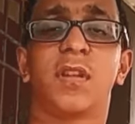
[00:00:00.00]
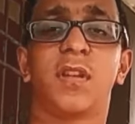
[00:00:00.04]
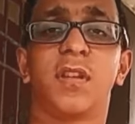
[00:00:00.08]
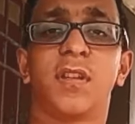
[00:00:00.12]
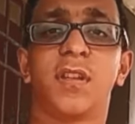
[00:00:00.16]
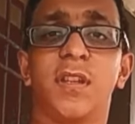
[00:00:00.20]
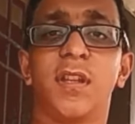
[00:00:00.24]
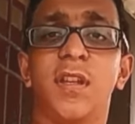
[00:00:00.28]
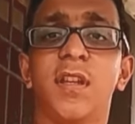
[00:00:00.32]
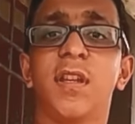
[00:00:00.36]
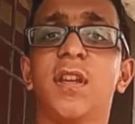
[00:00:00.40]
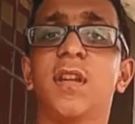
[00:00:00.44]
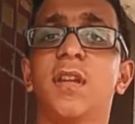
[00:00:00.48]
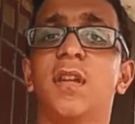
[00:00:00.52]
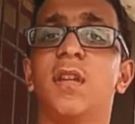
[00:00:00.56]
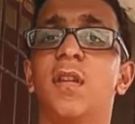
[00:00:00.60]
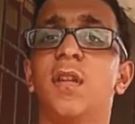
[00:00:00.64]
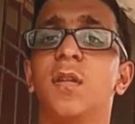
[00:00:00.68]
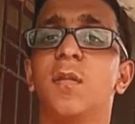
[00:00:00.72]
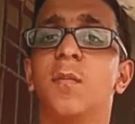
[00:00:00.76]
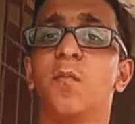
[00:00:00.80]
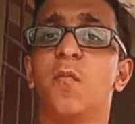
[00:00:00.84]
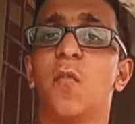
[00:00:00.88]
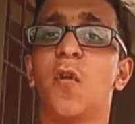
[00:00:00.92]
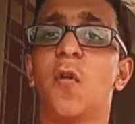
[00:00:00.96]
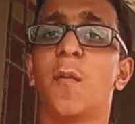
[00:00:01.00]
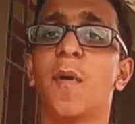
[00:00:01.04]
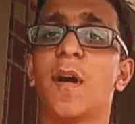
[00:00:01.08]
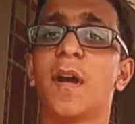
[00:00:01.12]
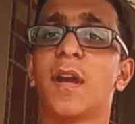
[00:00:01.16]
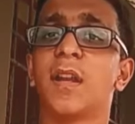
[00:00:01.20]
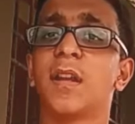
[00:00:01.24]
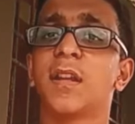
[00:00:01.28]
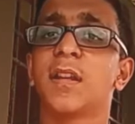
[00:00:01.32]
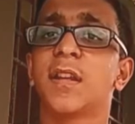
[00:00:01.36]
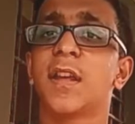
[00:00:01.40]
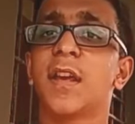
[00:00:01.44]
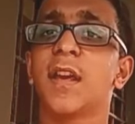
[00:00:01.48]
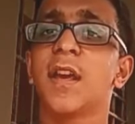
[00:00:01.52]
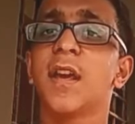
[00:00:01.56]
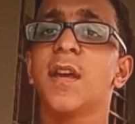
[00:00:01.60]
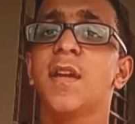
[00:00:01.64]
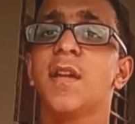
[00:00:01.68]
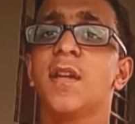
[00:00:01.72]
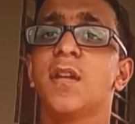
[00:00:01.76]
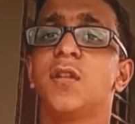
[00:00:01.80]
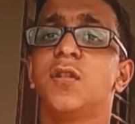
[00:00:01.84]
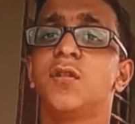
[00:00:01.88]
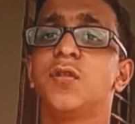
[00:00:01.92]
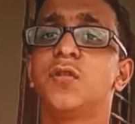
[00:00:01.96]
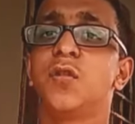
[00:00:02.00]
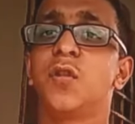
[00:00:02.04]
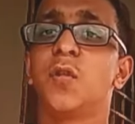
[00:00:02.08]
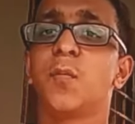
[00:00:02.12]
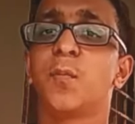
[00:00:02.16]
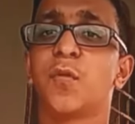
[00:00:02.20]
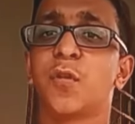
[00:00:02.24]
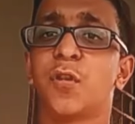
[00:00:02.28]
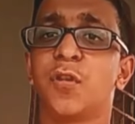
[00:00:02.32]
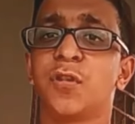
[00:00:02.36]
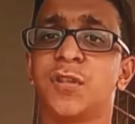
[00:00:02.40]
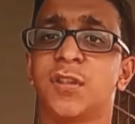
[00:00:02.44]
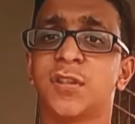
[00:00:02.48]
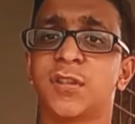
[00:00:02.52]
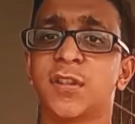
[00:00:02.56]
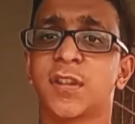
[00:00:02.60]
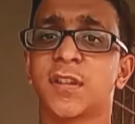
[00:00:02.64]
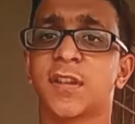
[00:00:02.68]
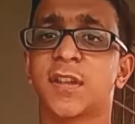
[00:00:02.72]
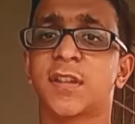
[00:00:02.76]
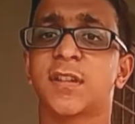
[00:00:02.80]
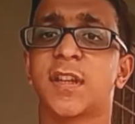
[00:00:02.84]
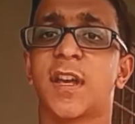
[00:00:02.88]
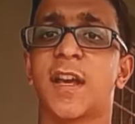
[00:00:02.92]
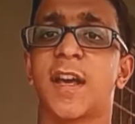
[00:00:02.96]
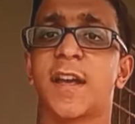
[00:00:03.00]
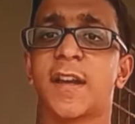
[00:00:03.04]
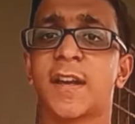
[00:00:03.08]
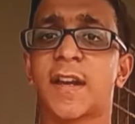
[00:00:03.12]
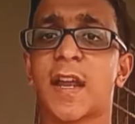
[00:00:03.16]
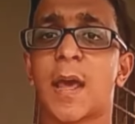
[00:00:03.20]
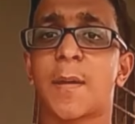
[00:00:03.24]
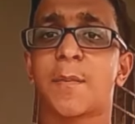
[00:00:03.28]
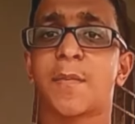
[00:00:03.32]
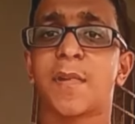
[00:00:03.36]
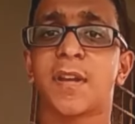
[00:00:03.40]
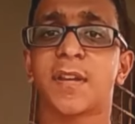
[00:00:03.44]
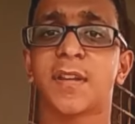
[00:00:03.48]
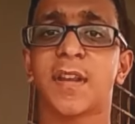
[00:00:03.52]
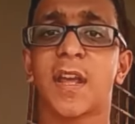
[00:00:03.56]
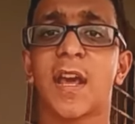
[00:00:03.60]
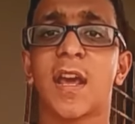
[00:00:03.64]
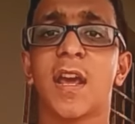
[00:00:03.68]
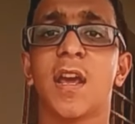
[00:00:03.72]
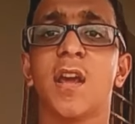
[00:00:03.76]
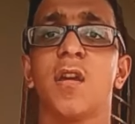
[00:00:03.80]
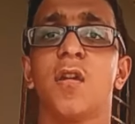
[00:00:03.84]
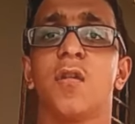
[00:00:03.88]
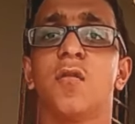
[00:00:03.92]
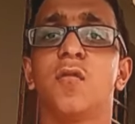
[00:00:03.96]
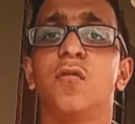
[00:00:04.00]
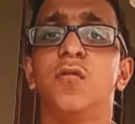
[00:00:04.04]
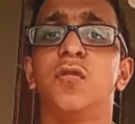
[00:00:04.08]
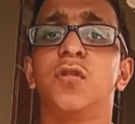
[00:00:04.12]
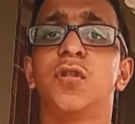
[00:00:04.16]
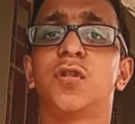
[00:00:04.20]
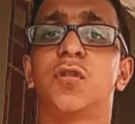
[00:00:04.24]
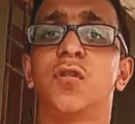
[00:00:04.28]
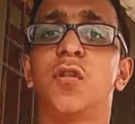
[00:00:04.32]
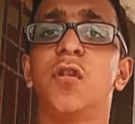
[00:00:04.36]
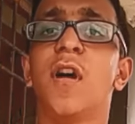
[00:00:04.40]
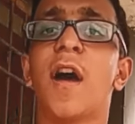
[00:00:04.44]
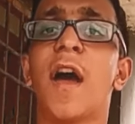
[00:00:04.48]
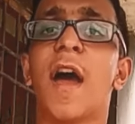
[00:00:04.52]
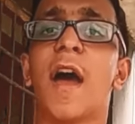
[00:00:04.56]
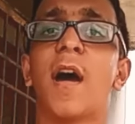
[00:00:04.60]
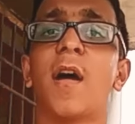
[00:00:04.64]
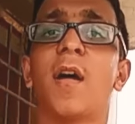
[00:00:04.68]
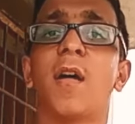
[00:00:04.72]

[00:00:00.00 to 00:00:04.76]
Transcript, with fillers: किसी मोबाइल के जो प्रोसेसर रहता है रैम रहता है उसको